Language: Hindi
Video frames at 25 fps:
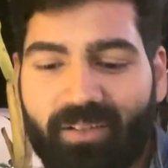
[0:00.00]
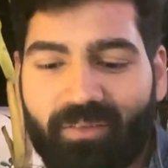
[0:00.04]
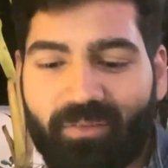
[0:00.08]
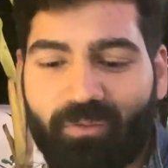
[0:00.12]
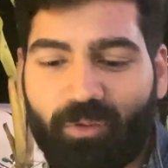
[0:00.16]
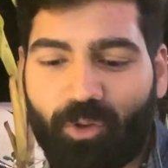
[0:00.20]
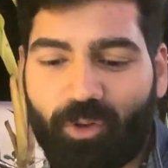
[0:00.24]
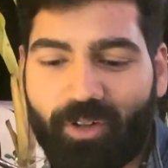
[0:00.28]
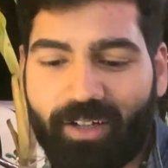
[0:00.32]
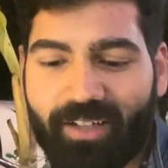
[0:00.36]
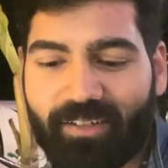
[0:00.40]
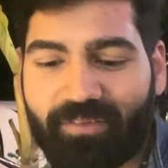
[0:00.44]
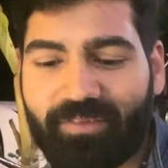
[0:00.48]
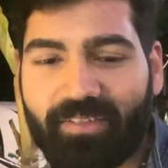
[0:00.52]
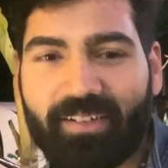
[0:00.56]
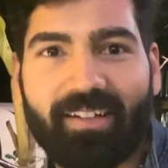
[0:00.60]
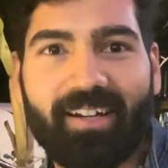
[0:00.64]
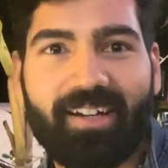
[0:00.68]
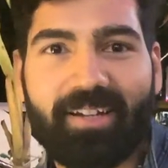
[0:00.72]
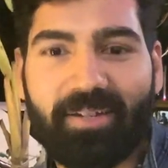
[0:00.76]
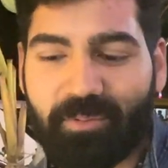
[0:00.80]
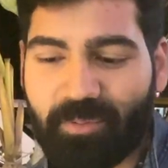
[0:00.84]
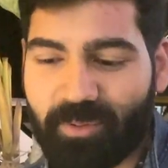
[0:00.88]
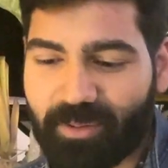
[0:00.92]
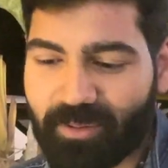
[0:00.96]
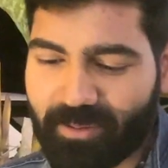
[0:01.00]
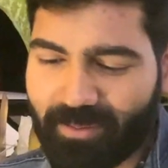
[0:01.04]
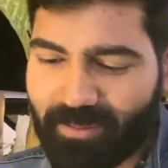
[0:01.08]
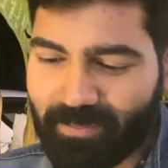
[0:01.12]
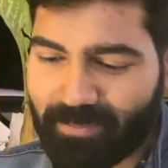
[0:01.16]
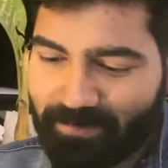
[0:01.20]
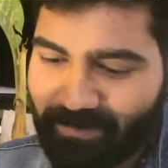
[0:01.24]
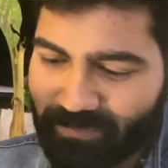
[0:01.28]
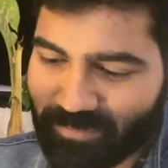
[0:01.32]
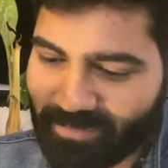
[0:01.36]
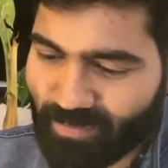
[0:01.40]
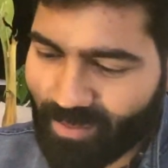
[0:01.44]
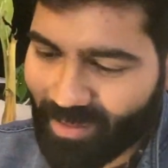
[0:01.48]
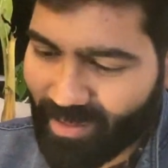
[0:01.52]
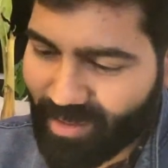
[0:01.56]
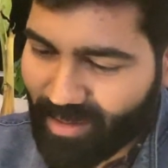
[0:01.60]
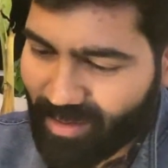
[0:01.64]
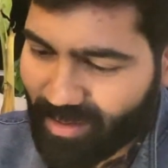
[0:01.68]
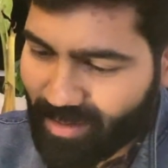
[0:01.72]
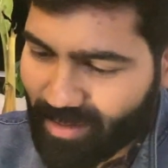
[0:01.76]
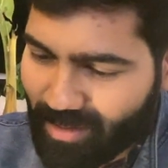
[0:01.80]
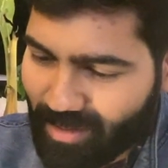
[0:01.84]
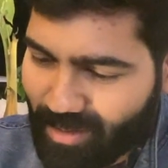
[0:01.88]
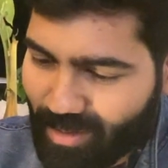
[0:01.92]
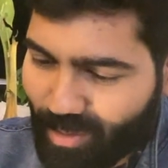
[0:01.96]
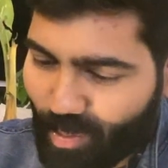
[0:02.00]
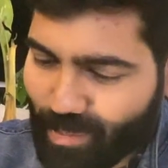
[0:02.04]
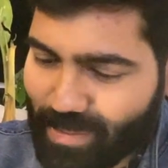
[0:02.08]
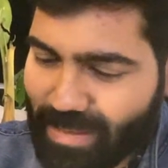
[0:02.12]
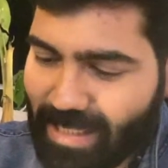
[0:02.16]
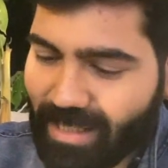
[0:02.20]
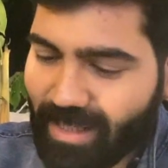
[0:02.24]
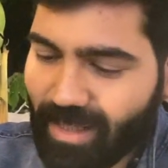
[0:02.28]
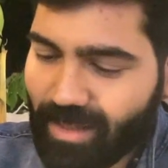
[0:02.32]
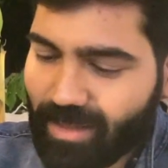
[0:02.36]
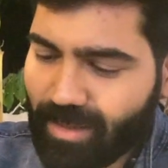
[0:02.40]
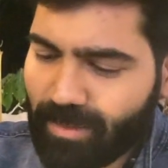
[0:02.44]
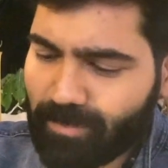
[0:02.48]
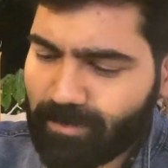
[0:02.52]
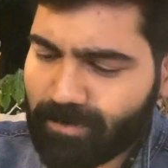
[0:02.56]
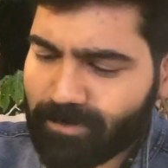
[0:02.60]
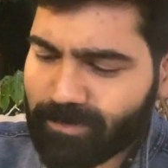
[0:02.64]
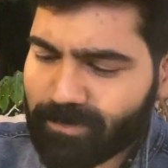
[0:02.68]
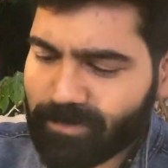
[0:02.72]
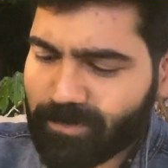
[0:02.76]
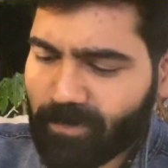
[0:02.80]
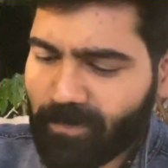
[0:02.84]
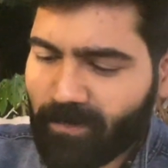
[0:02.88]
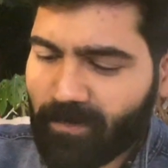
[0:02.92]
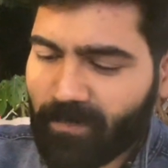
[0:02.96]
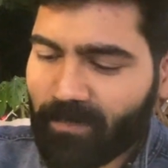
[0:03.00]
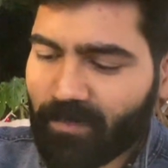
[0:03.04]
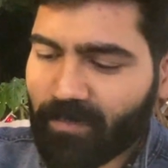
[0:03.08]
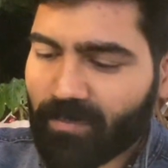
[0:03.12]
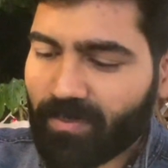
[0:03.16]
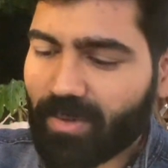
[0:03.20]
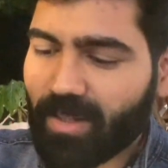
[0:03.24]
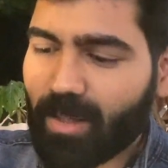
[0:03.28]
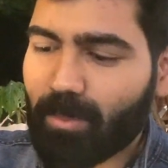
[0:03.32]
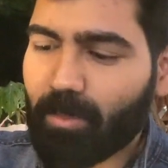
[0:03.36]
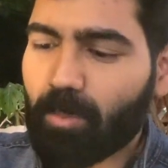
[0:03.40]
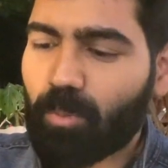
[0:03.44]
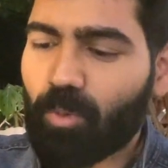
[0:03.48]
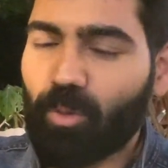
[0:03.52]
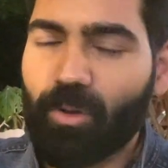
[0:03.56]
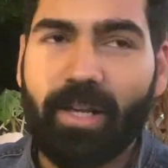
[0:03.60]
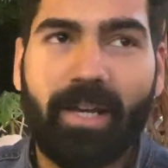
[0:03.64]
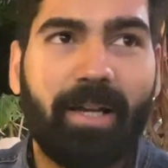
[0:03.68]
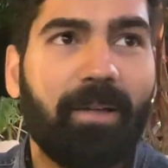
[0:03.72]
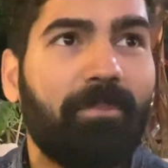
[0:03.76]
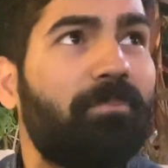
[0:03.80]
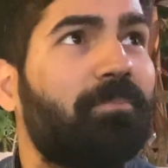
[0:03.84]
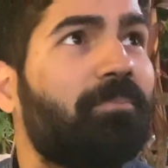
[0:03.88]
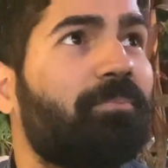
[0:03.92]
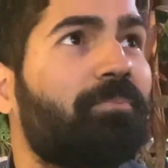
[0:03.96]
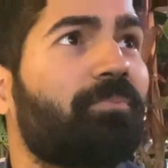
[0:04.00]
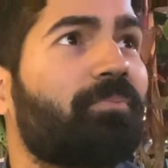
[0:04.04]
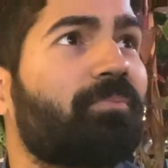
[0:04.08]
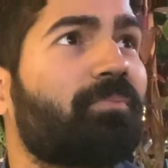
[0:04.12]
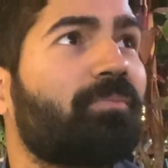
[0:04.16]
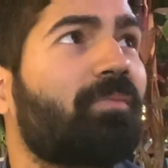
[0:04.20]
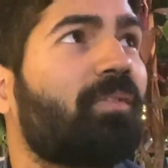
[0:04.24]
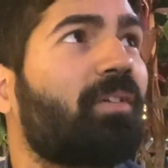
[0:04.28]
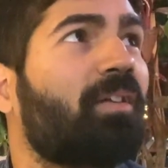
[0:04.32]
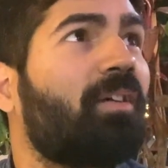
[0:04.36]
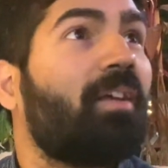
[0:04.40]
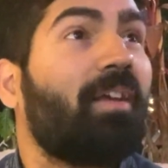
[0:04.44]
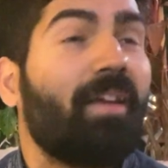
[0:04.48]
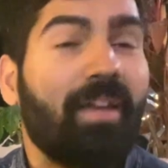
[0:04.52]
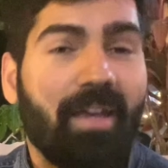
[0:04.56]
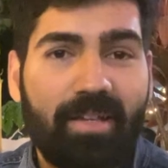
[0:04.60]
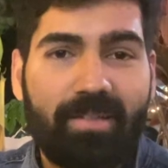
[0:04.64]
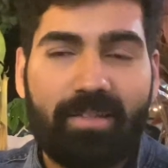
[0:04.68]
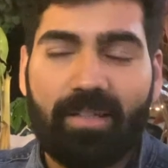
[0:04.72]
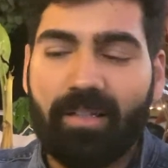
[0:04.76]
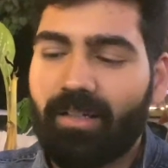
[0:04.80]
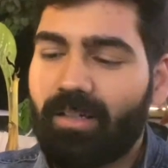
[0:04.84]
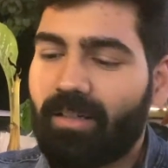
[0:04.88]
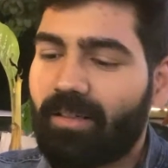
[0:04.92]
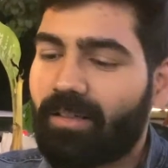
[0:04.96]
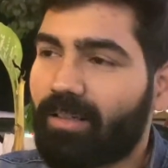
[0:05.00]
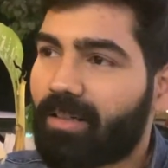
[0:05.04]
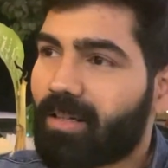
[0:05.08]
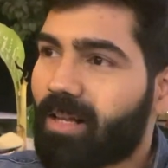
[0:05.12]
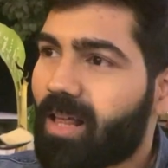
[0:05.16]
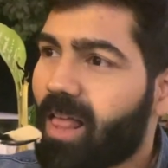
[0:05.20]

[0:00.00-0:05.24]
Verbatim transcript: वो वाली फील है ये क्या था भूल गया हेजलनट हेजलनट